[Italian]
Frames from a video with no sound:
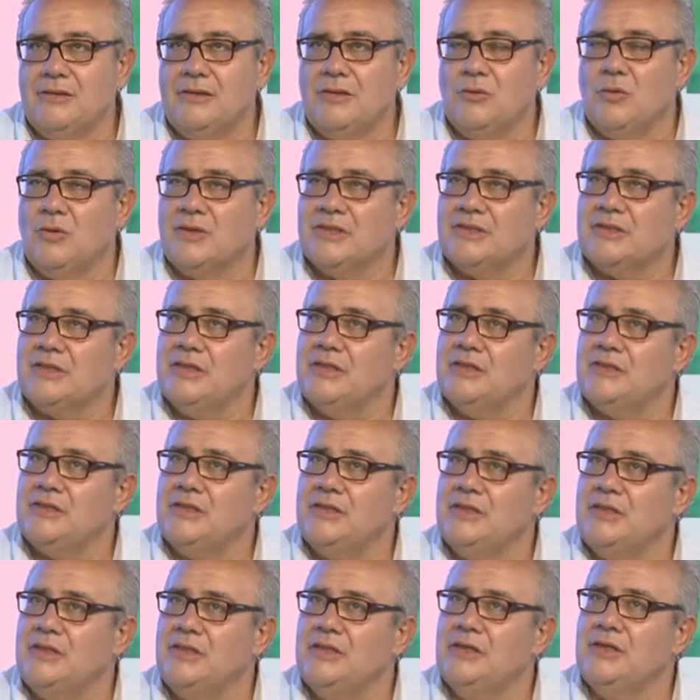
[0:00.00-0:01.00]
di
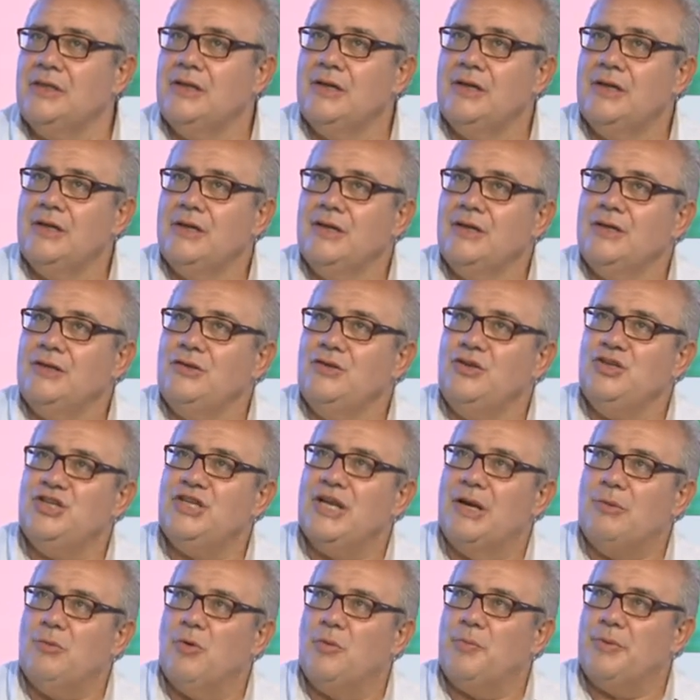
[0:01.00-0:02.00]
qualsiasi
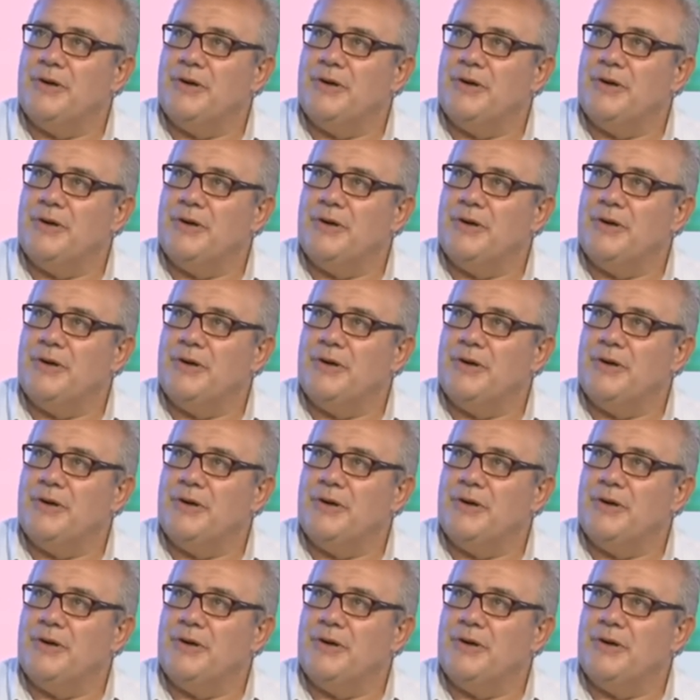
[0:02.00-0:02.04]
diciamo,